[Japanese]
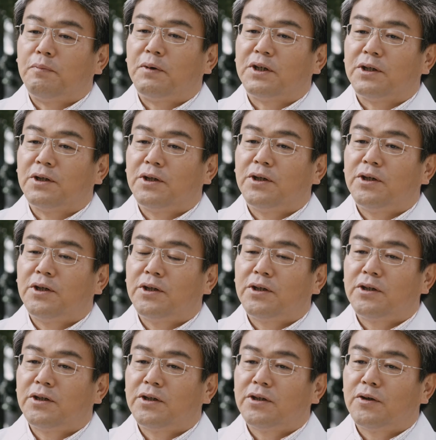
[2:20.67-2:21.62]
うやっぱり
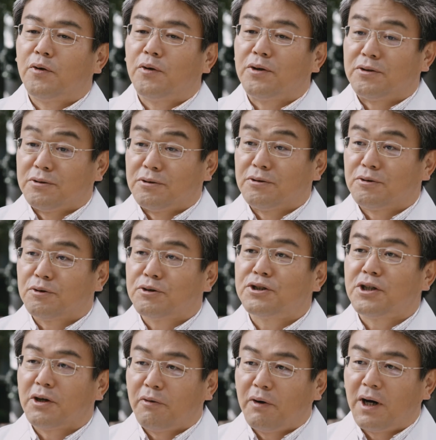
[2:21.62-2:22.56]
教育と
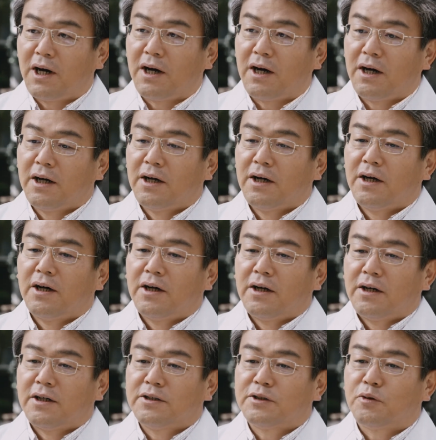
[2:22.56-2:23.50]
しては
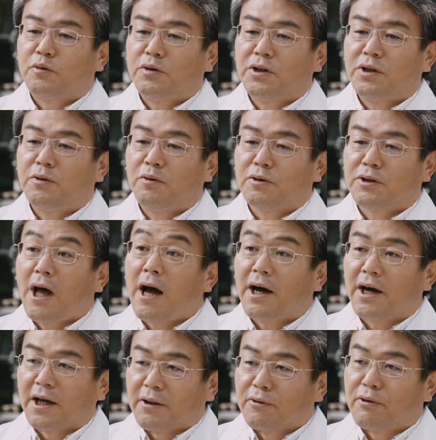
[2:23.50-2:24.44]
そこにこう
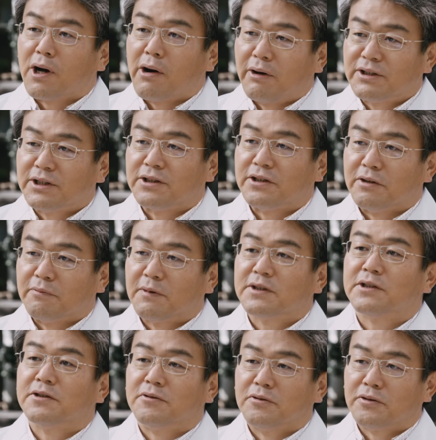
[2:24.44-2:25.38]
ターゲットを合わせてい
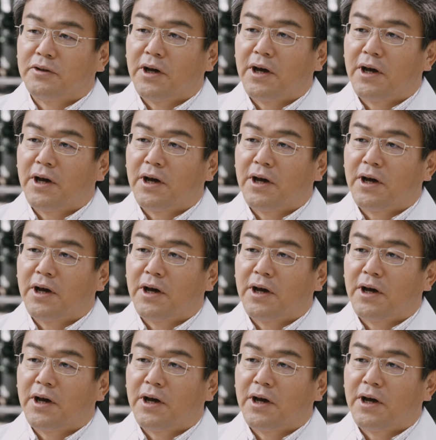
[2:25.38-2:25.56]
ますの